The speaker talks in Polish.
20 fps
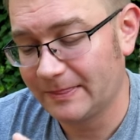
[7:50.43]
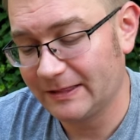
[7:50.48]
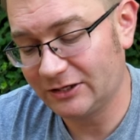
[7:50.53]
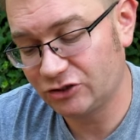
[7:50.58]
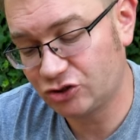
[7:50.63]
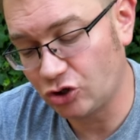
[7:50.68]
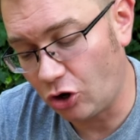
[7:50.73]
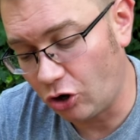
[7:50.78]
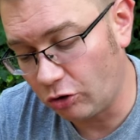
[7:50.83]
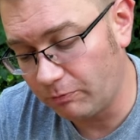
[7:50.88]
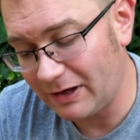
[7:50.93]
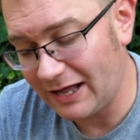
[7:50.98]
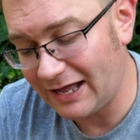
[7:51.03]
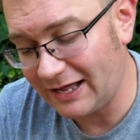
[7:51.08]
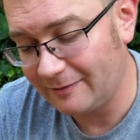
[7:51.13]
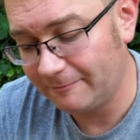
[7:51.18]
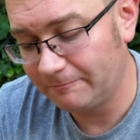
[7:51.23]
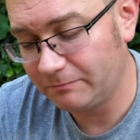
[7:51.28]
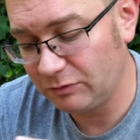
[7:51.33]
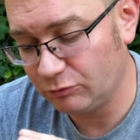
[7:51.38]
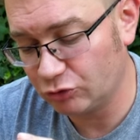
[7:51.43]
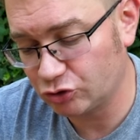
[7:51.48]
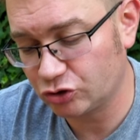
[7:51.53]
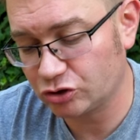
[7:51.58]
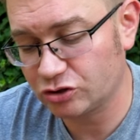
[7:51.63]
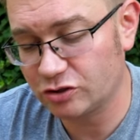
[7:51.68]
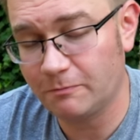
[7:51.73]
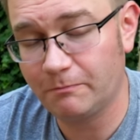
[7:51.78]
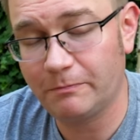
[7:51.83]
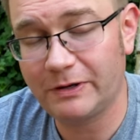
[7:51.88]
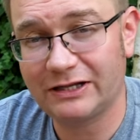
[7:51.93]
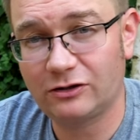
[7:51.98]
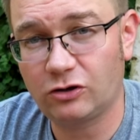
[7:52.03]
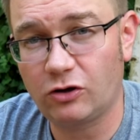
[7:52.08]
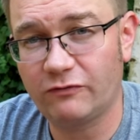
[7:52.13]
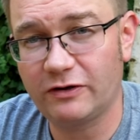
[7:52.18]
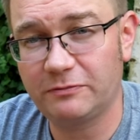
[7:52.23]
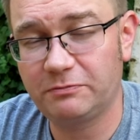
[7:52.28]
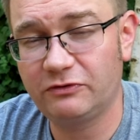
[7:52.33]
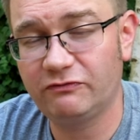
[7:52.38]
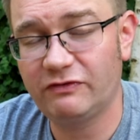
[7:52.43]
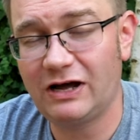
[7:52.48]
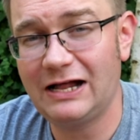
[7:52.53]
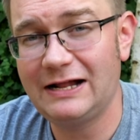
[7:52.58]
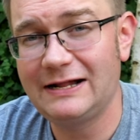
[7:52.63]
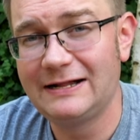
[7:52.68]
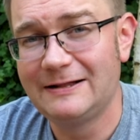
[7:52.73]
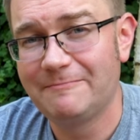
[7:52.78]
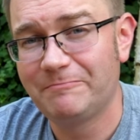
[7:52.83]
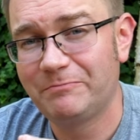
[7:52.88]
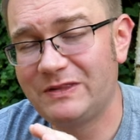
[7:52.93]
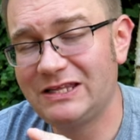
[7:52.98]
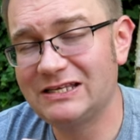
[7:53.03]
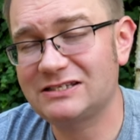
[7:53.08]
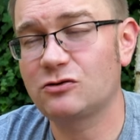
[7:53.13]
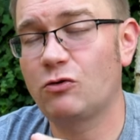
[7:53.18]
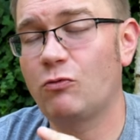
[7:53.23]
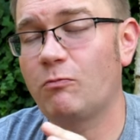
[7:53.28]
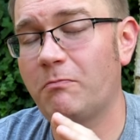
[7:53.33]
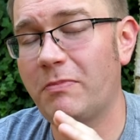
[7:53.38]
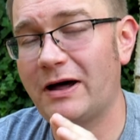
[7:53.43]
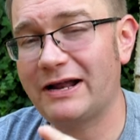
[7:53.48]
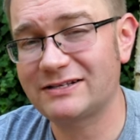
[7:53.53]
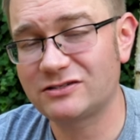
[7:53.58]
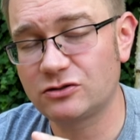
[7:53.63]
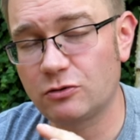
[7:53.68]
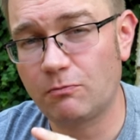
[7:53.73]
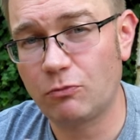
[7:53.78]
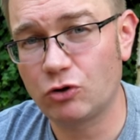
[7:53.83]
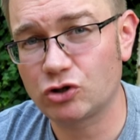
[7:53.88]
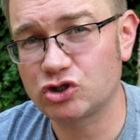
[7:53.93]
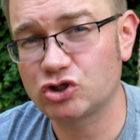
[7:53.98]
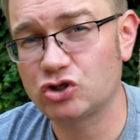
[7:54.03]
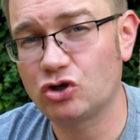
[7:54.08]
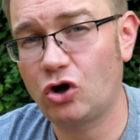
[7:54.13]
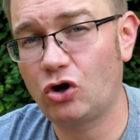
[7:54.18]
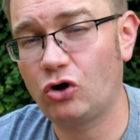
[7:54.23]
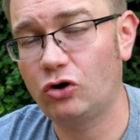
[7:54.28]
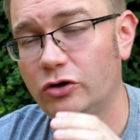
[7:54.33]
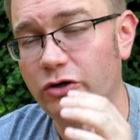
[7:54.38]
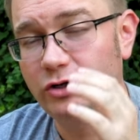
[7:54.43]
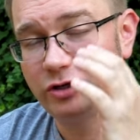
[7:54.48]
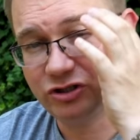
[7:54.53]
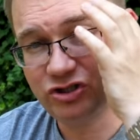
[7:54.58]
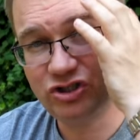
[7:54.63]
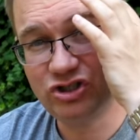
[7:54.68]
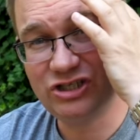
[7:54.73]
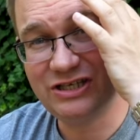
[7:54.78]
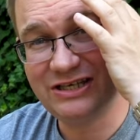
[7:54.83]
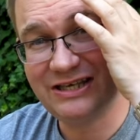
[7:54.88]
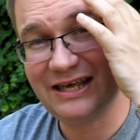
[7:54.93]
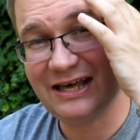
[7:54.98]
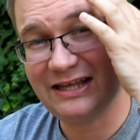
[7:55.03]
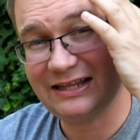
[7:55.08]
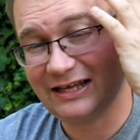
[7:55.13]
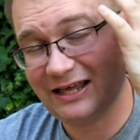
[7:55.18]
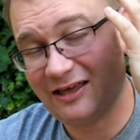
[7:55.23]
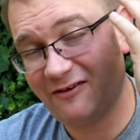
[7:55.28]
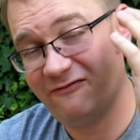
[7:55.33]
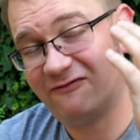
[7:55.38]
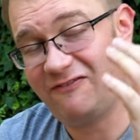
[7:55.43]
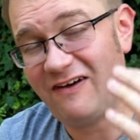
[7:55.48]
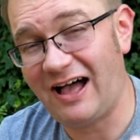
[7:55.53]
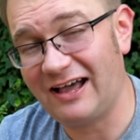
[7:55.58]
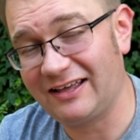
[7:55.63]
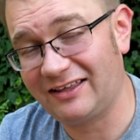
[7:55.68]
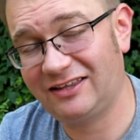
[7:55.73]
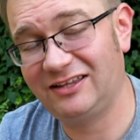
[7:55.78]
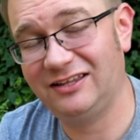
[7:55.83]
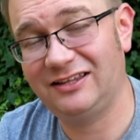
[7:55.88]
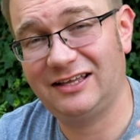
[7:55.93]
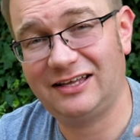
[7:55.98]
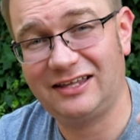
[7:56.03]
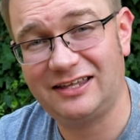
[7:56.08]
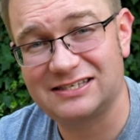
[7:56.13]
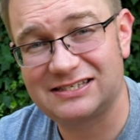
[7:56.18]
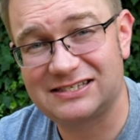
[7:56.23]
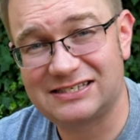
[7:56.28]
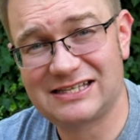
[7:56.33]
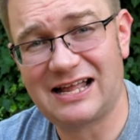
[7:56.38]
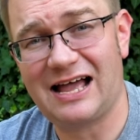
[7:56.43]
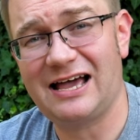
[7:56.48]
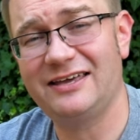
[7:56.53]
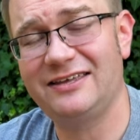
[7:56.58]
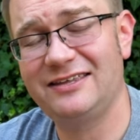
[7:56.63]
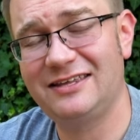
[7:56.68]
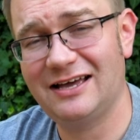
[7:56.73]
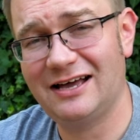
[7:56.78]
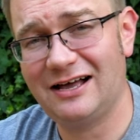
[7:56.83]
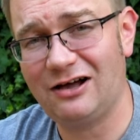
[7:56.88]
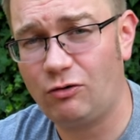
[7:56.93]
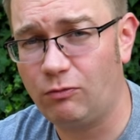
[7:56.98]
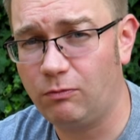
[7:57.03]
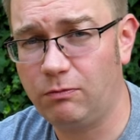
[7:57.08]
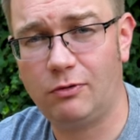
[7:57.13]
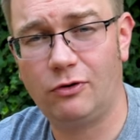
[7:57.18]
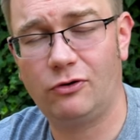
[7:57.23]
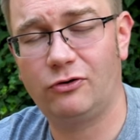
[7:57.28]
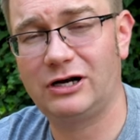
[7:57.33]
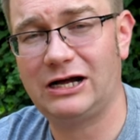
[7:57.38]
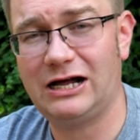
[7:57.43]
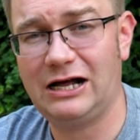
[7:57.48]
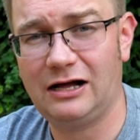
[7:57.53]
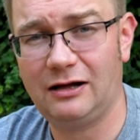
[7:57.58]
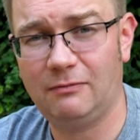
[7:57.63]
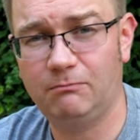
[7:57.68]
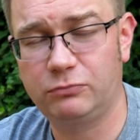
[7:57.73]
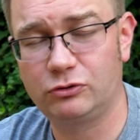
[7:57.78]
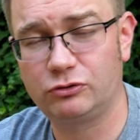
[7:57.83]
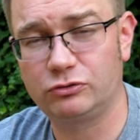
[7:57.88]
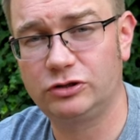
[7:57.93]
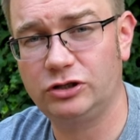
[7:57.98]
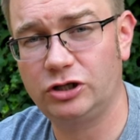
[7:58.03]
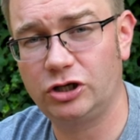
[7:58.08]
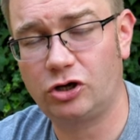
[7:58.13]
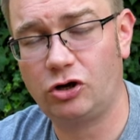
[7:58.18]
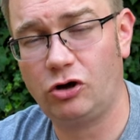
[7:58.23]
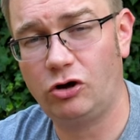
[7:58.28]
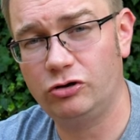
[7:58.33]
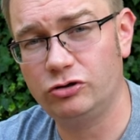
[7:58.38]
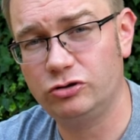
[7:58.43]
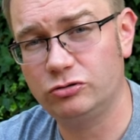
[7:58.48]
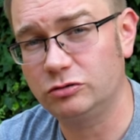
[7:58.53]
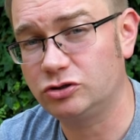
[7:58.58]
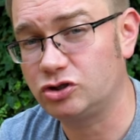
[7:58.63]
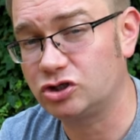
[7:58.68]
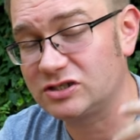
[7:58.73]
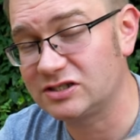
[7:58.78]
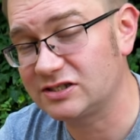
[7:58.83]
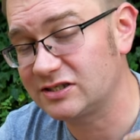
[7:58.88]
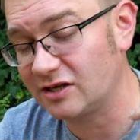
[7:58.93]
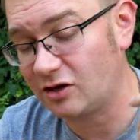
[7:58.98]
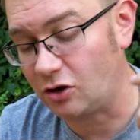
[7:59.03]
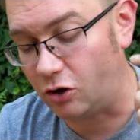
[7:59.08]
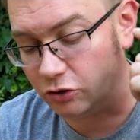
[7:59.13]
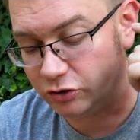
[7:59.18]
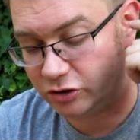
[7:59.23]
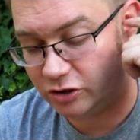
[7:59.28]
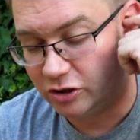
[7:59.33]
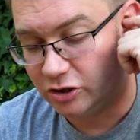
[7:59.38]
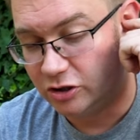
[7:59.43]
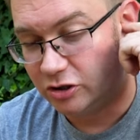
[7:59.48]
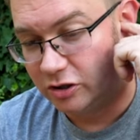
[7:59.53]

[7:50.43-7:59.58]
Znaczy oba, mimo że to są bretowe piwa, nie są bardzo mocno dzikie, takie fanki, takie stajnia, obora, brudny koń, czysty koń,